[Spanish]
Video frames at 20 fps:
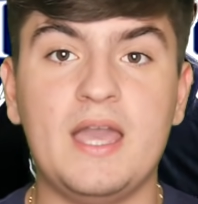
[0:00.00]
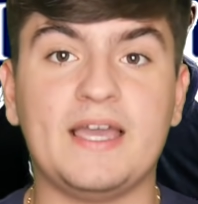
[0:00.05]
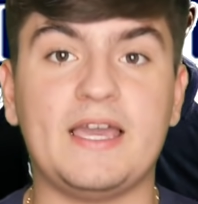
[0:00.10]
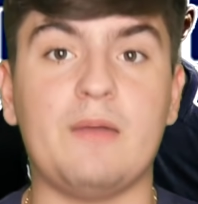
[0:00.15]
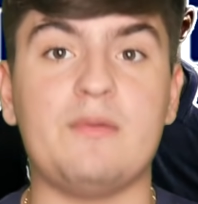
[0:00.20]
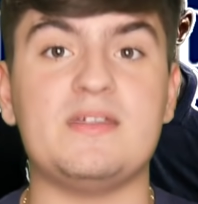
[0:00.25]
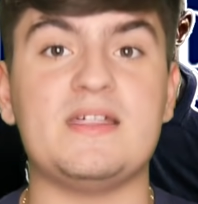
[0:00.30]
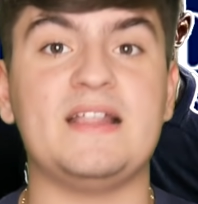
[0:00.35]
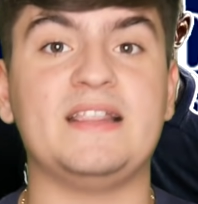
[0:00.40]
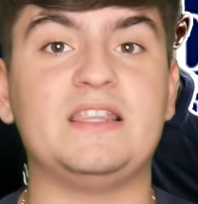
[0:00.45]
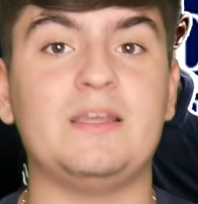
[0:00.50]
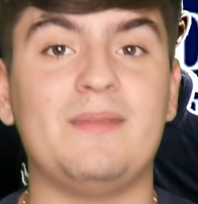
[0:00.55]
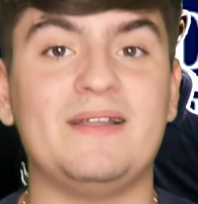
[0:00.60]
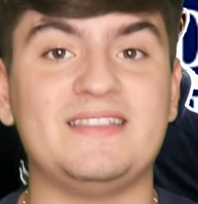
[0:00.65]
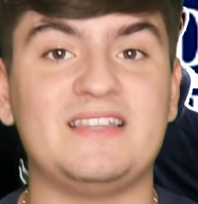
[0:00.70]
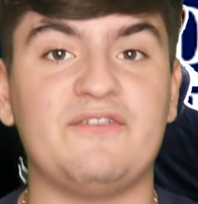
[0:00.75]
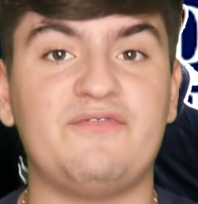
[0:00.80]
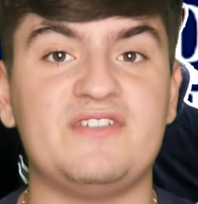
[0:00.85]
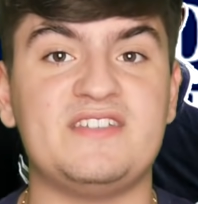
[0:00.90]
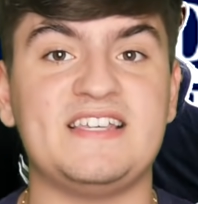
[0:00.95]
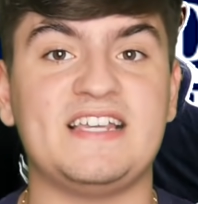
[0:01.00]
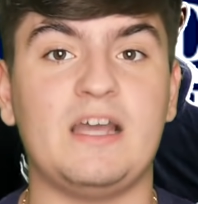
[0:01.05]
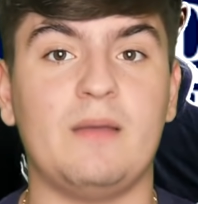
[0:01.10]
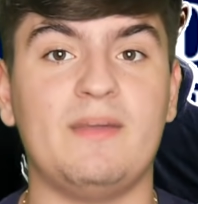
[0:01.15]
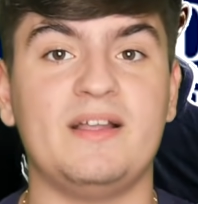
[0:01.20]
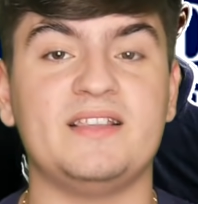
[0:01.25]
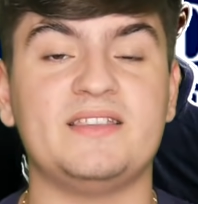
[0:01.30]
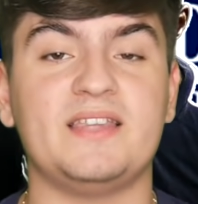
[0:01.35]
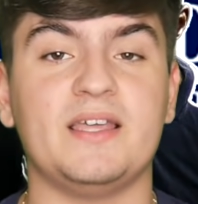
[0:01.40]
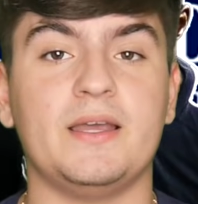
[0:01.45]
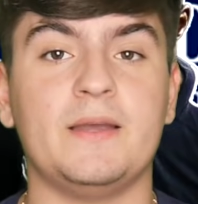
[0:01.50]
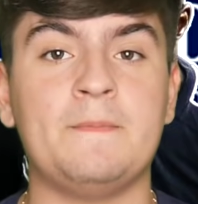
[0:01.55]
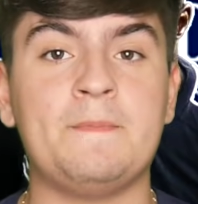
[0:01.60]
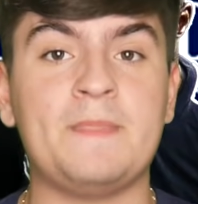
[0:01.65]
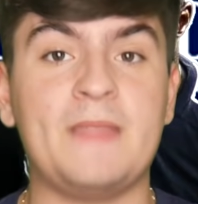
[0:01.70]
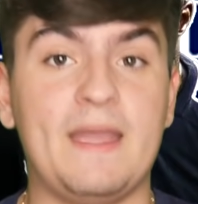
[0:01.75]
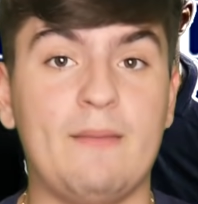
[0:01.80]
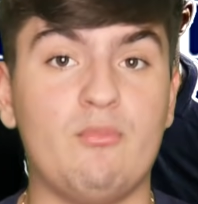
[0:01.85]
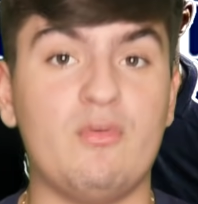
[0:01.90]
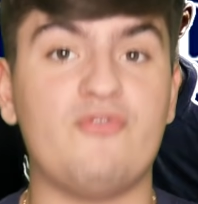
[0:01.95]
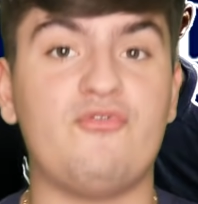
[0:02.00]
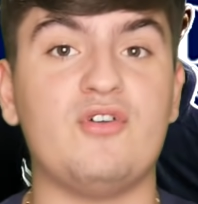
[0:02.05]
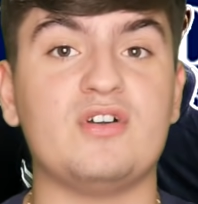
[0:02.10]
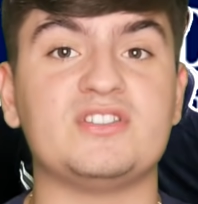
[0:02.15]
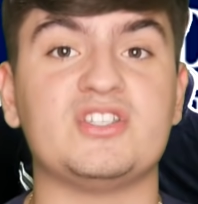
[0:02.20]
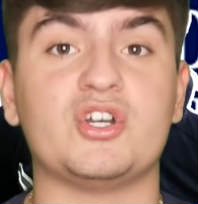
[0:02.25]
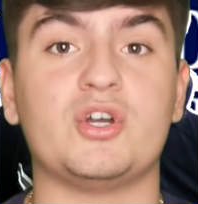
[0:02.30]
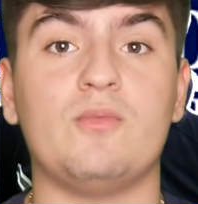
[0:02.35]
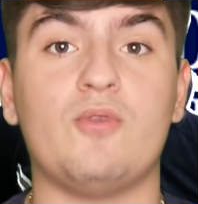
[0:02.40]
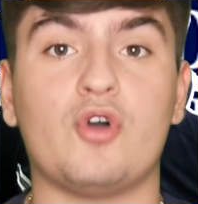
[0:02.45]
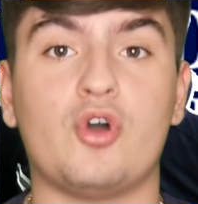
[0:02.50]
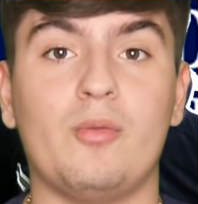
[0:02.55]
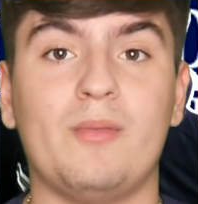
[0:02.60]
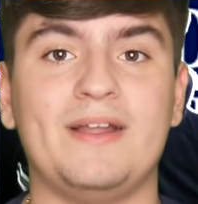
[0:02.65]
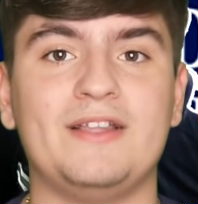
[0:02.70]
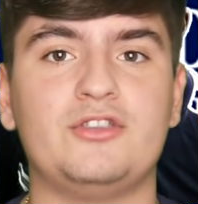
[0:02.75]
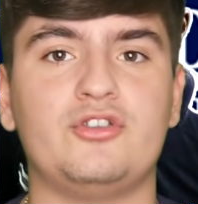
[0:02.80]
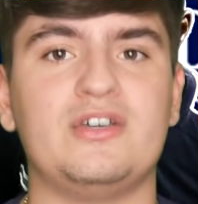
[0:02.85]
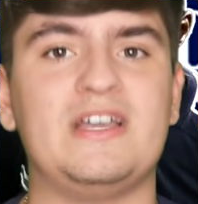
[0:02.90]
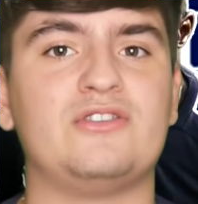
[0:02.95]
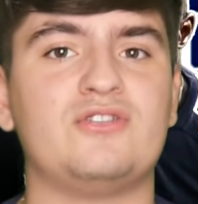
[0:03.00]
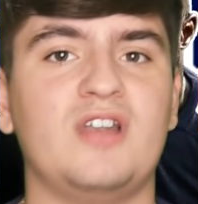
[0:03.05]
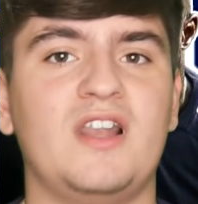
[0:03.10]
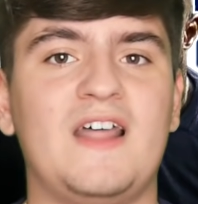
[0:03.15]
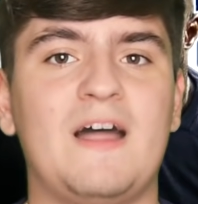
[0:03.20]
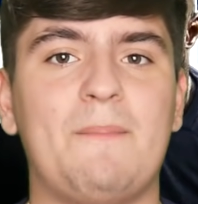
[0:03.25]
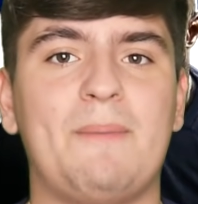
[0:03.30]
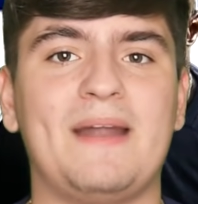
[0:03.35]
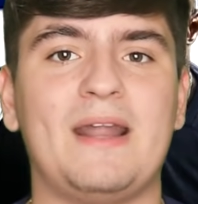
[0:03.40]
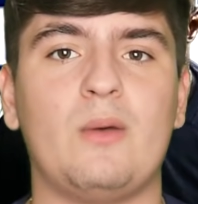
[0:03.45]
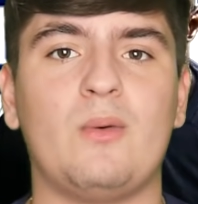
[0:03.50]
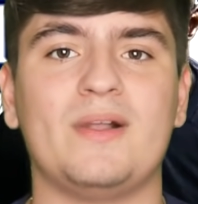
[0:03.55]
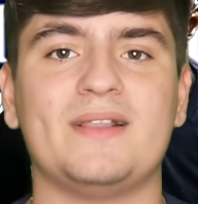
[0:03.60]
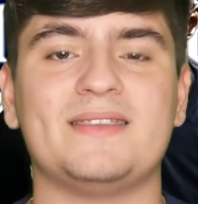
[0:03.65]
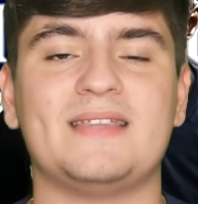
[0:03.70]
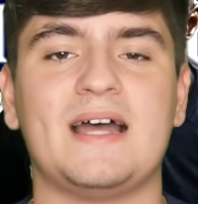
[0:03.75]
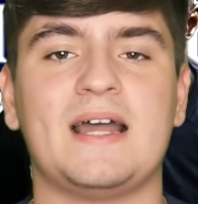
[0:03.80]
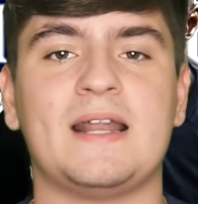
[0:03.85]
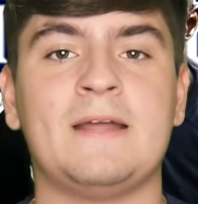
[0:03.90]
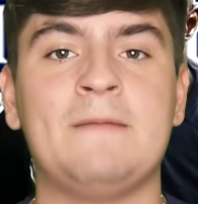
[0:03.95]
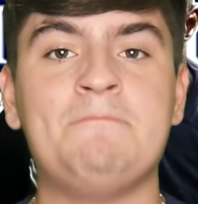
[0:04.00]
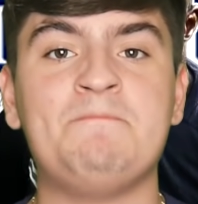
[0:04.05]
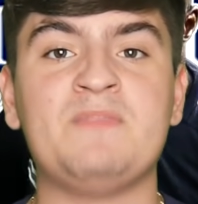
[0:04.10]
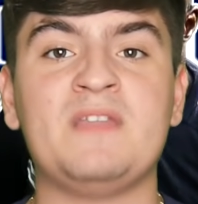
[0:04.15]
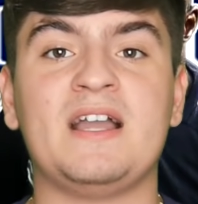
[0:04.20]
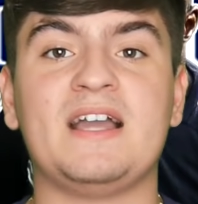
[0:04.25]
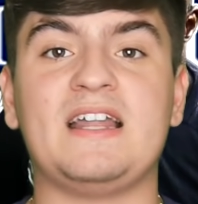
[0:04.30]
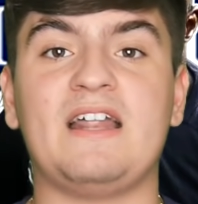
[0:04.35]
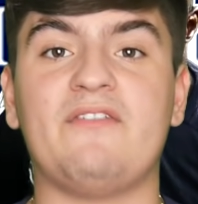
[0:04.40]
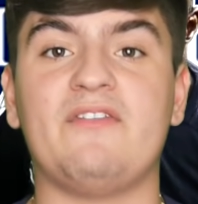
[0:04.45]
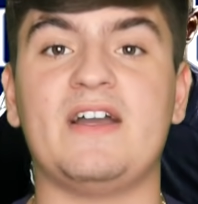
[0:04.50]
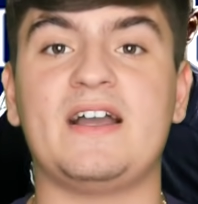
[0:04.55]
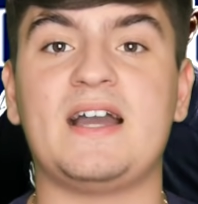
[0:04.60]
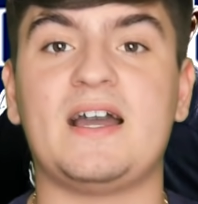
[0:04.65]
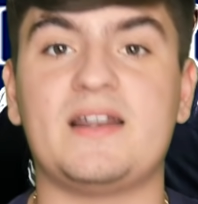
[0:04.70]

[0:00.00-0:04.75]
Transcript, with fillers: que evidentemente físicamente es muy fuerte, como comento, y esto le da para aguantar grandes